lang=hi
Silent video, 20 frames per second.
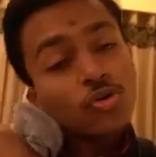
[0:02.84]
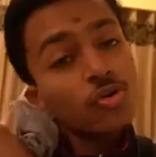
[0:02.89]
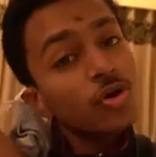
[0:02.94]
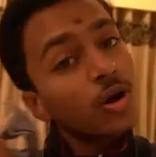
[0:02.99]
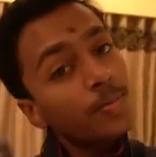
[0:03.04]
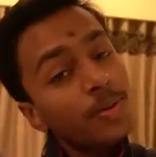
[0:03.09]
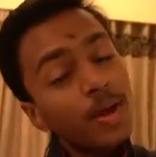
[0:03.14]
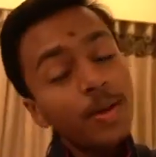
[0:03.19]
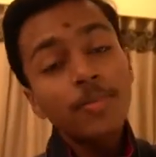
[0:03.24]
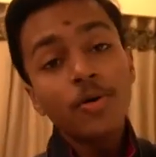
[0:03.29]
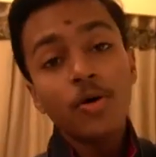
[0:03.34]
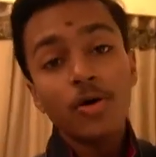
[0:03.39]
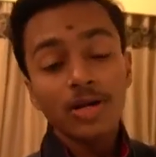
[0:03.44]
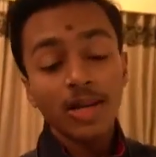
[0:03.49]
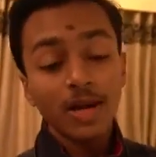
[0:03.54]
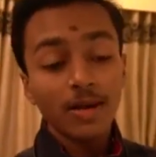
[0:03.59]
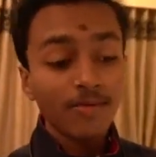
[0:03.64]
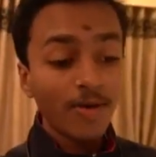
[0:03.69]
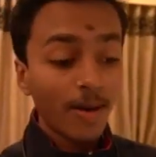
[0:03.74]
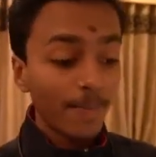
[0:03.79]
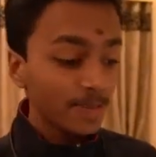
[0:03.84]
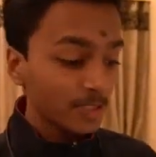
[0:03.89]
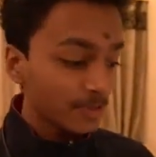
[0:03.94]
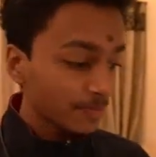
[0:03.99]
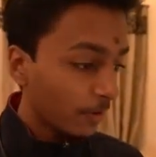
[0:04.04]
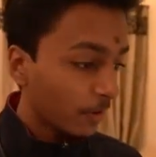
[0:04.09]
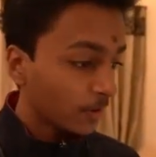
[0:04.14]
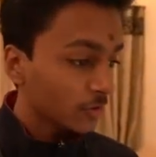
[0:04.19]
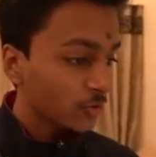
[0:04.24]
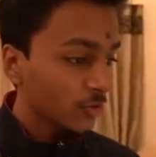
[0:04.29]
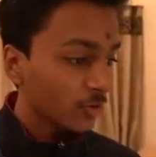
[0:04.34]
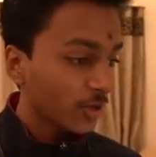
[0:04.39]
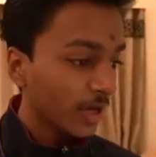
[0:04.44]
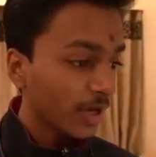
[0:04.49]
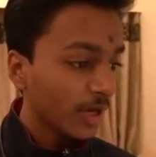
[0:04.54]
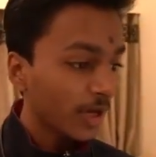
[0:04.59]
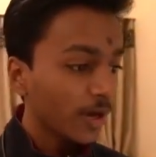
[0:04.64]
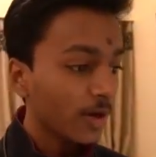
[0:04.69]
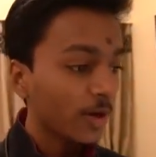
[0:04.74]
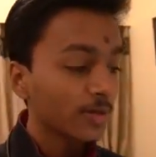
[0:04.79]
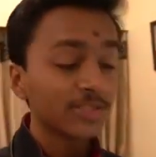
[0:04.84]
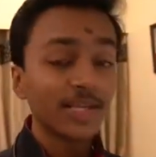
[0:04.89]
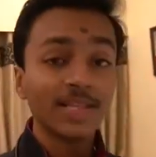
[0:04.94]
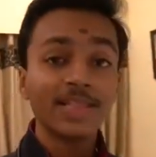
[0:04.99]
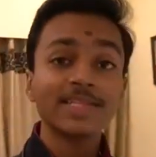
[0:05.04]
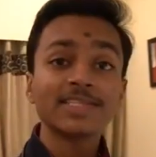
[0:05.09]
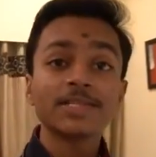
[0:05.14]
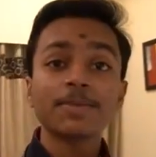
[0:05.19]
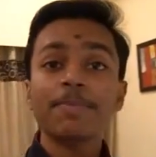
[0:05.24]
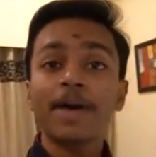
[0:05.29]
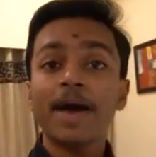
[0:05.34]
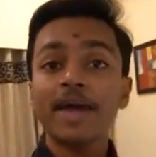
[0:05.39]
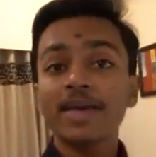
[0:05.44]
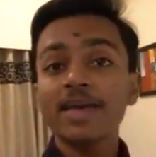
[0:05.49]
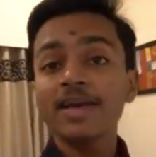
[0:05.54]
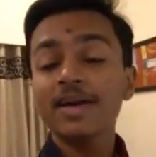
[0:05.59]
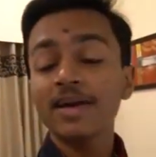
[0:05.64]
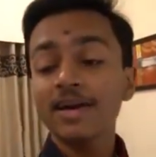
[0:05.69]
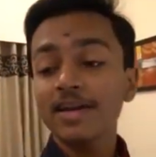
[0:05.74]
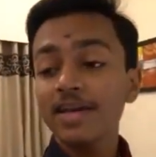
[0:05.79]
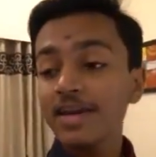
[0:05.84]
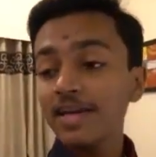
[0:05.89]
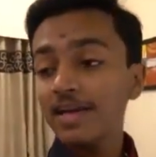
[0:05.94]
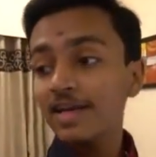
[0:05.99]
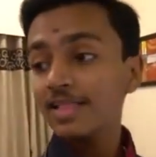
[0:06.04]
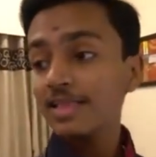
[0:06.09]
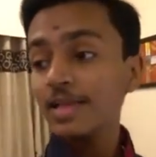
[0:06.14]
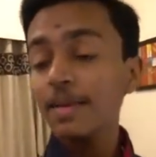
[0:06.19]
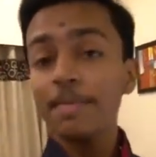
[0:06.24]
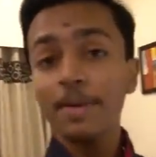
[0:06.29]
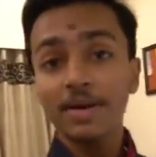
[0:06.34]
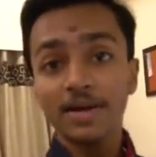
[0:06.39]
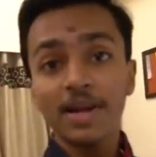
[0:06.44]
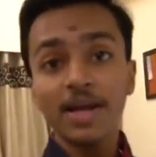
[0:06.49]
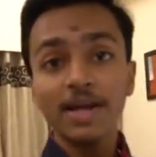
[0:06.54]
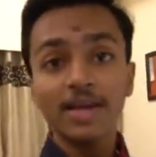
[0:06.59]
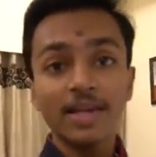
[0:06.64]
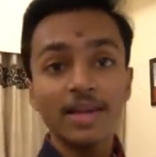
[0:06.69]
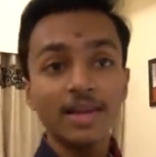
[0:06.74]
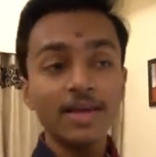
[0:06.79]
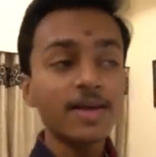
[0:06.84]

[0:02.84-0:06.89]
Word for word: तो अभी हम होटल में वापस पहुंच चुके हैं और जल्दी से पैकिंग करके निकलते हैं पटना के